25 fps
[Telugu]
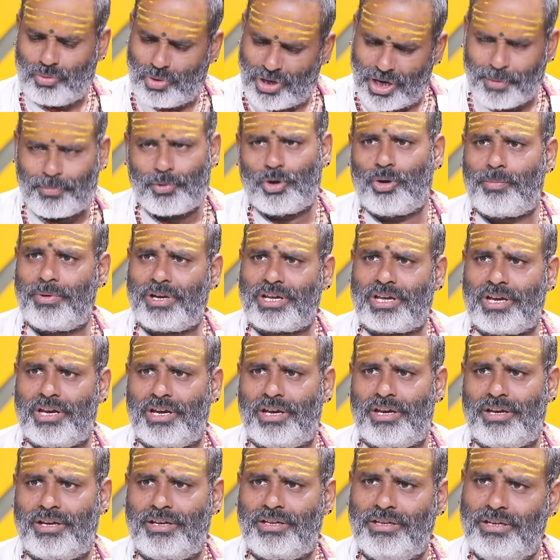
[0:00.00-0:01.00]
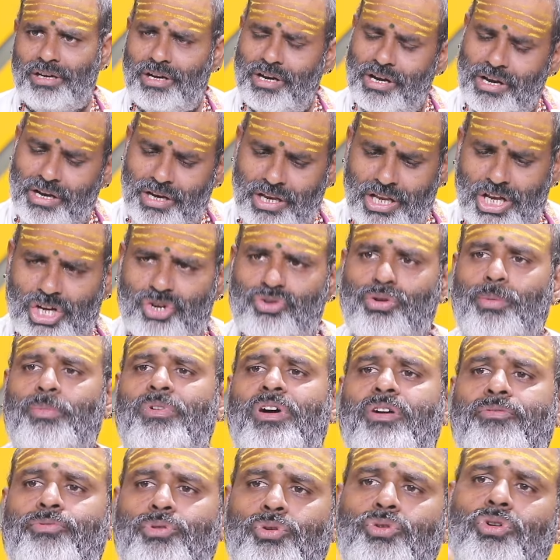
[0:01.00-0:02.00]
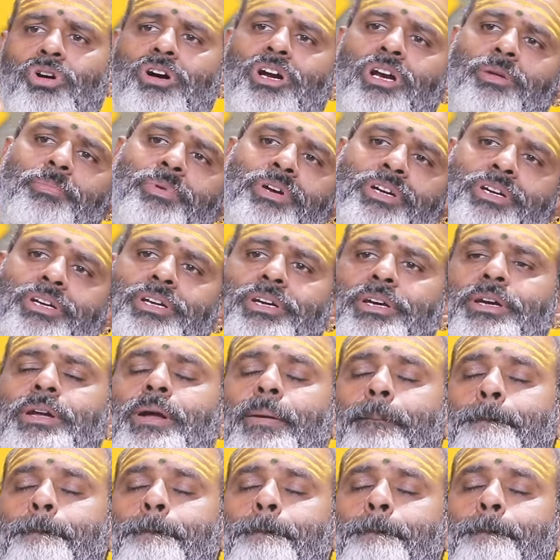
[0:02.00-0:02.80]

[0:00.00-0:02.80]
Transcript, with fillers: గడప లోపలికే లక్ష్మీమ్మవారి ఫోటో అక్కడ పెట్టి